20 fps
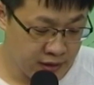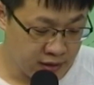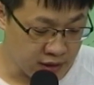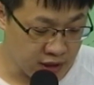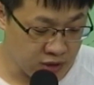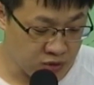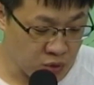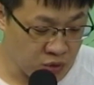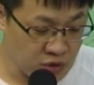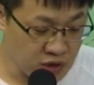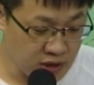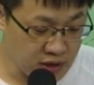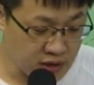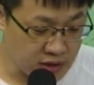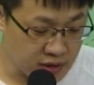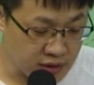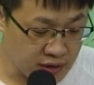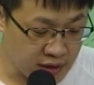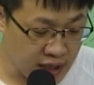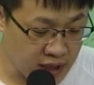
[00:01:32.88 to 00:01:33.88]
그래서
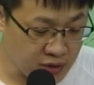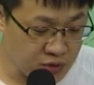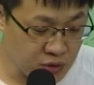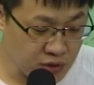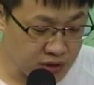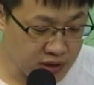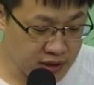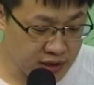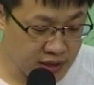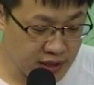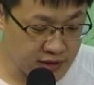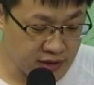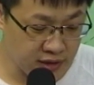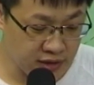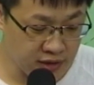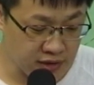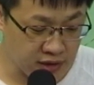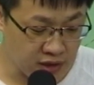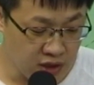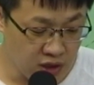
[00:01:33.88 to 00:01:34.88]
오늘 라디오
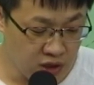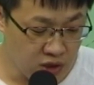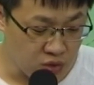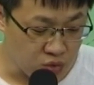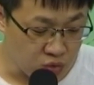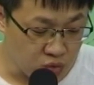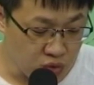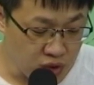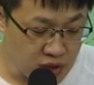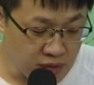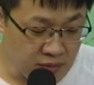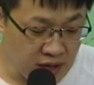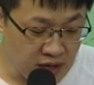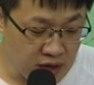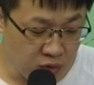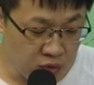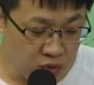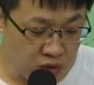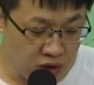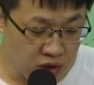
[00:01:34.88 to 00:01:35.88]
천에서는
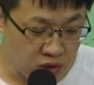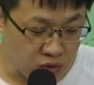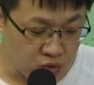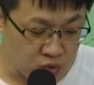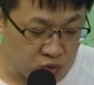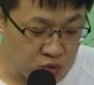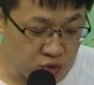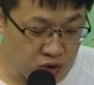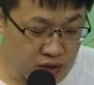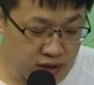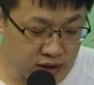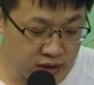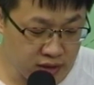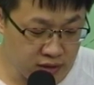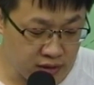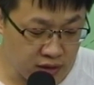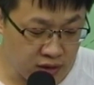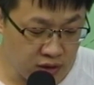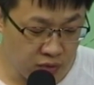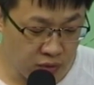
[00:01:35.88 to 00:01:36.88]
우리말과 우리
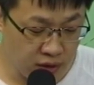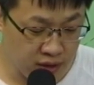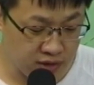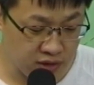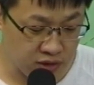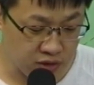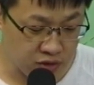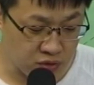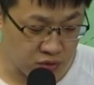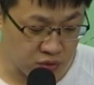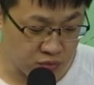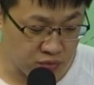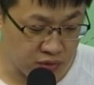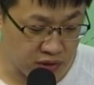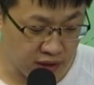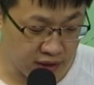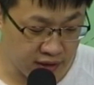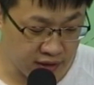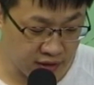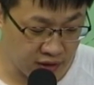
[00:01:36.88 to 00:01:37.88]
글을 화제로
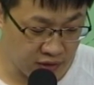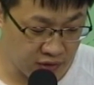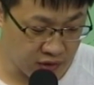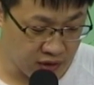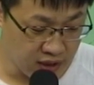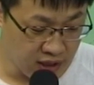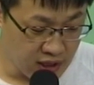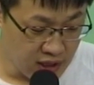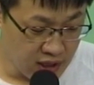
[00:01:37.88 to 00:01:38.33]
준비를 했는데요.